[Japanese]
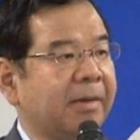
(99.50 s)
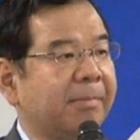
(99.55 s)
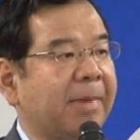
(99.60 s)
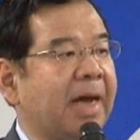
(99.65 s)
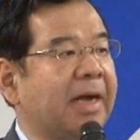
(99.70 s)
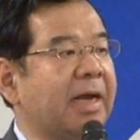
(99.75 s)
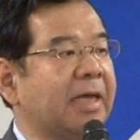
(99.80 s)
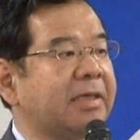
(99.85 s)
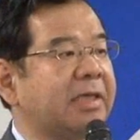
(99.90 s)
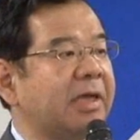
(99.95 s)

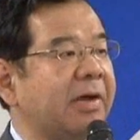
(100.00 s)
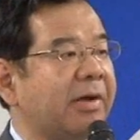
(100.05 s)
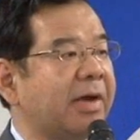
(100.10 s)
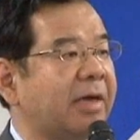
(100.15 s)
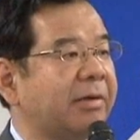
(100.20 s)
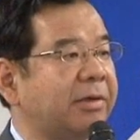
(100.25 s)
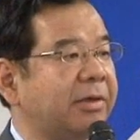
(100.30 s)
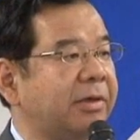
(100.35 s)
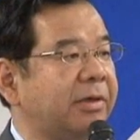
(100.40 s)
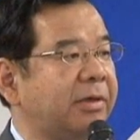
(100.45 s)
マイナスでは
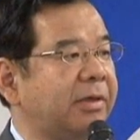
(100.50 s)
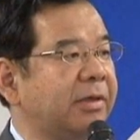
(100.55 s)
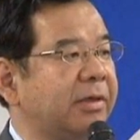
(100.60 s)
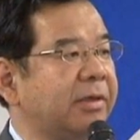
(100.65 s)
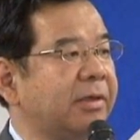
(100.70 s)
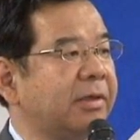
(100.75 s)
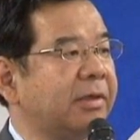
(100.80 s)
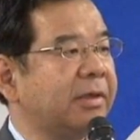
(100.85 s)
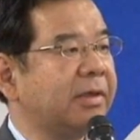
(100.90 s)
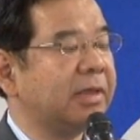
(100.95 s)
なく
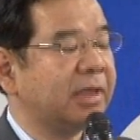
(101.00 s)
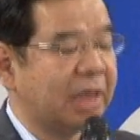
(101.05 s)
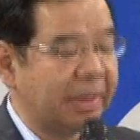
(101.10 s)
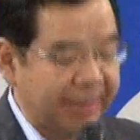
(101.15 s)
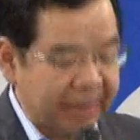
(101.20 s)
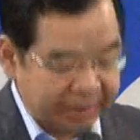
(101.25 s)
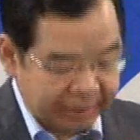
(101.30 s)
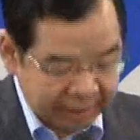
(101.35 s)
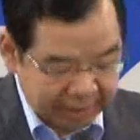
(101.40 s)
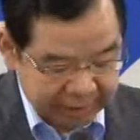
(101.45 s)
せ
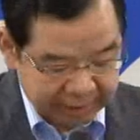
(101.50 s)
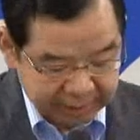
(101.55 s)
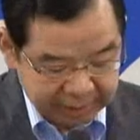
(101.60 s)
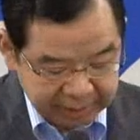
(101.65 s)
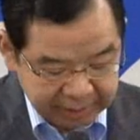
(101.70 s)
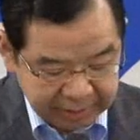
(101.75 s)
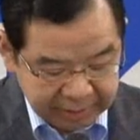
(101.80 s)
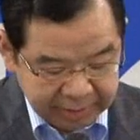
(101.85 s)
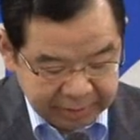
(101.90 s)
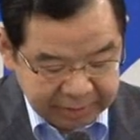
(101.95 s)
めて
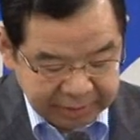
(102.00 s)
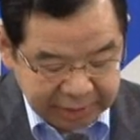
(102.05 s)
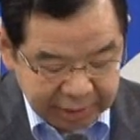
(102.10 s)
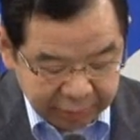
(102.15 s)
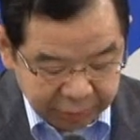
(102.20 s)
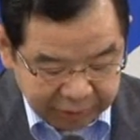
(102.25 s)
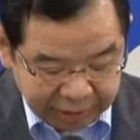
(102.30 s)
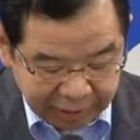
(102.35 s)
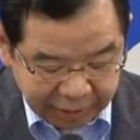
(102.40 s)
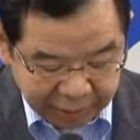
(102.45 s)

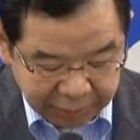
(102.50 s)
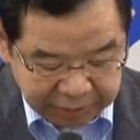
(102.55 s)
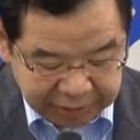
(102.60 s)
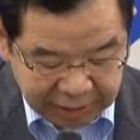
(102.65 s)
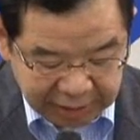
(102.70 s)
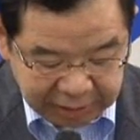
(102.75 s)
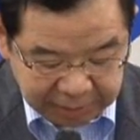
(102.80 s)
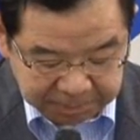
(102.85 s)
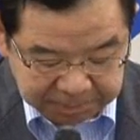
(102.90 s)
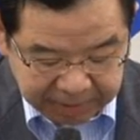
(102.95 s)
ゼロからの
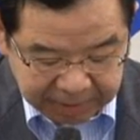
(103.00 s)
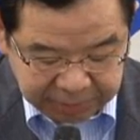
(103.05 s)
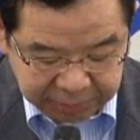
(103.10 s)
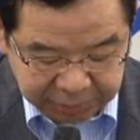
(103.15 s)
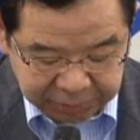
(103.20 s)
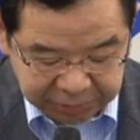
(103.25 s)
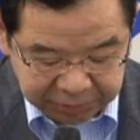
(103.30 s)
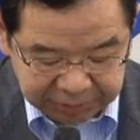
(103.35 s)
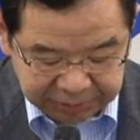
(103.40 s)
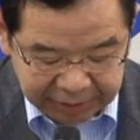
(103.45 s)
再出発
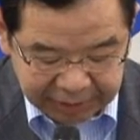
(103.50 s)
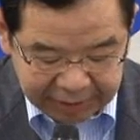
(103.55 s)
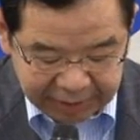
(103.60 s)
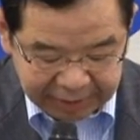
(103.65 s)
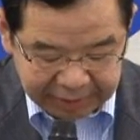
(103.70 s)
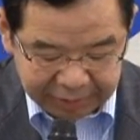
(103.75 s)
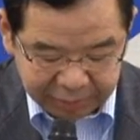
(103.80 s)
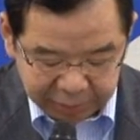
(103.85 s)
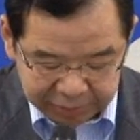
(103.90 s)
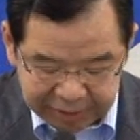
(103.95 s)
をという
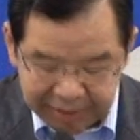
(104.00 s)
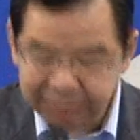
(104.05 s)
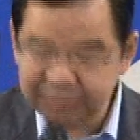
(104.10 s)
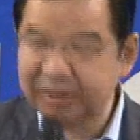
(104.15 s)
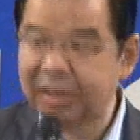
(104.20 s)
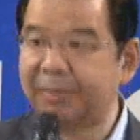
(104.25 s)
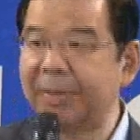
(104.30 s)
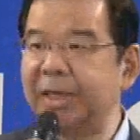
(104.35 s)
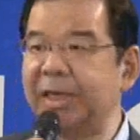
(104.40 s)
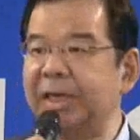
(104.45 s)
願いに応え
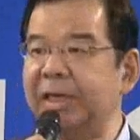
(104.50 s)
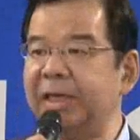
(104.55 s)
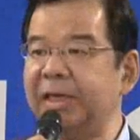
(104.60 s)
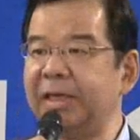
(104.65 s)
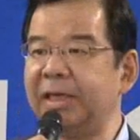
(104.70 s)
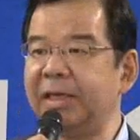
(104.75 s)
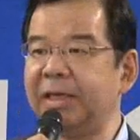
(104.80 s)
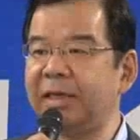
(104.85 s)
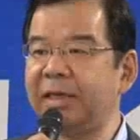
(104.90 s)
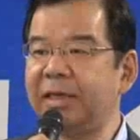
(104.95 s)
るため
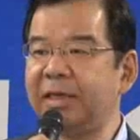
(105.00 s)
に